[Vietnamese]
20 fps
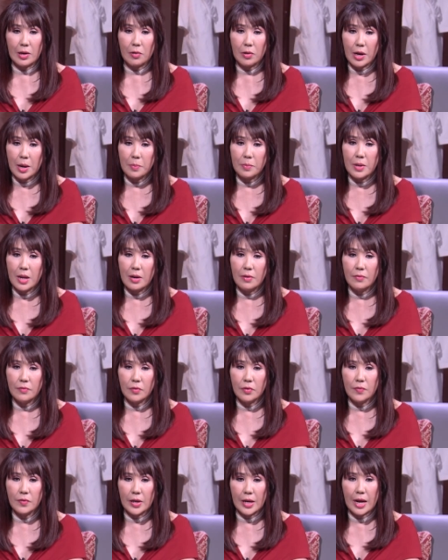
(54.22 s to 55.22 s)
cấp đến
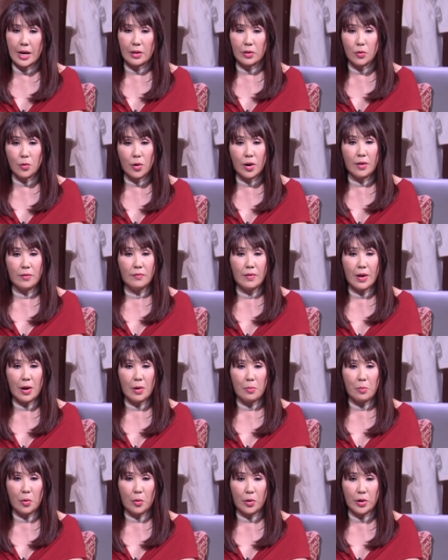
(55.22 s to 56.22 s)
quý vị hàng tuần
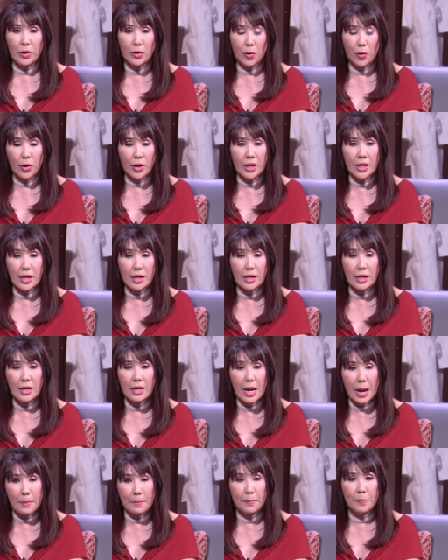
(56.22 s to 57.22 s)
vào mỗi tối thứ
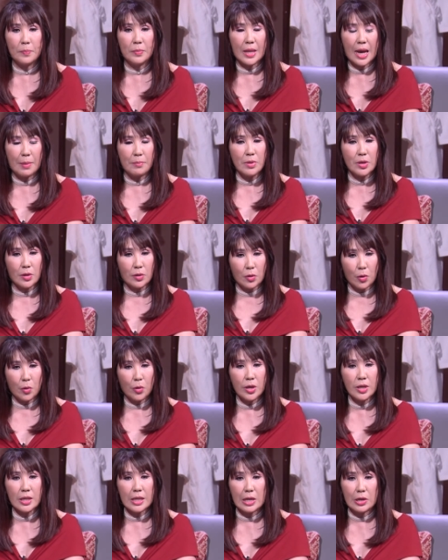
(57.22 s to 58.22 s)
năm 8 giờ
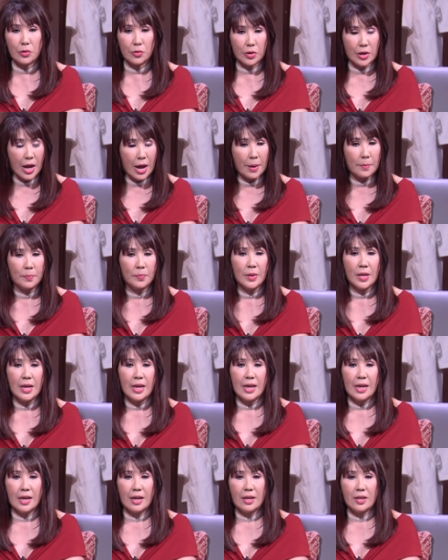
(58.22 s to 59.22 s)
tối Central Time
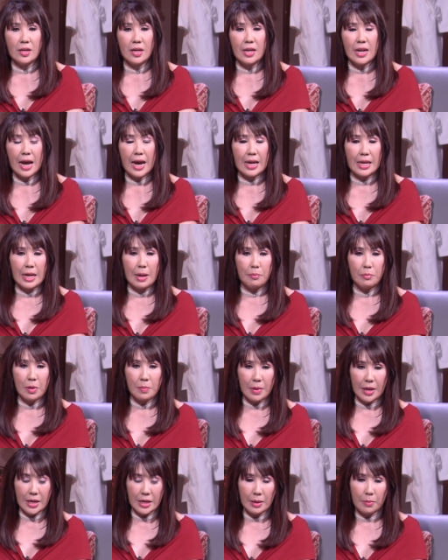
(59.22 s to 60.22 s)
à, trên đài
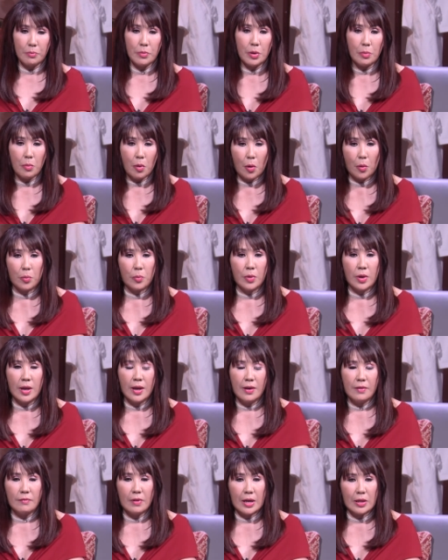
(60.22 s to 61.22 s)
57.11
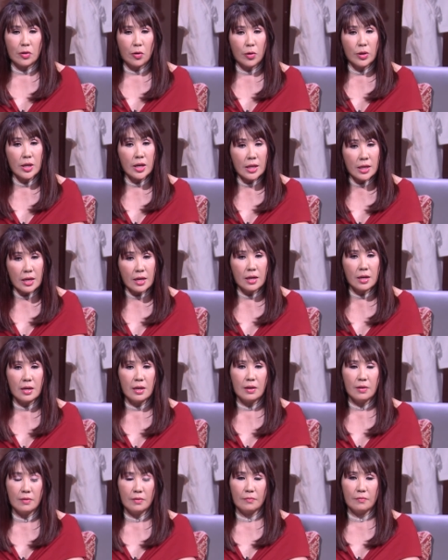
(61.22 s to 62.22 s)
và tối thứ tư
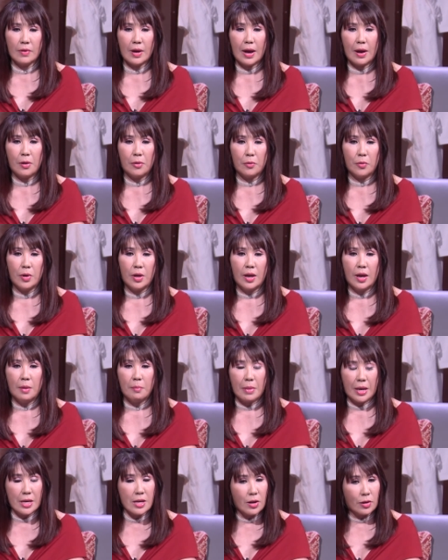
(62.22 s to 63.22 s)
vào
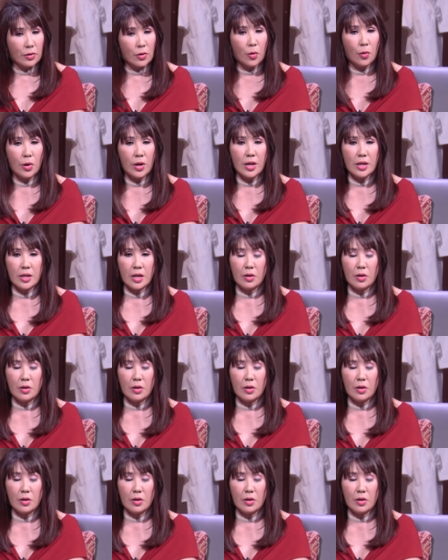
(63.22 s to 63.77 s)
7 giờ tối trên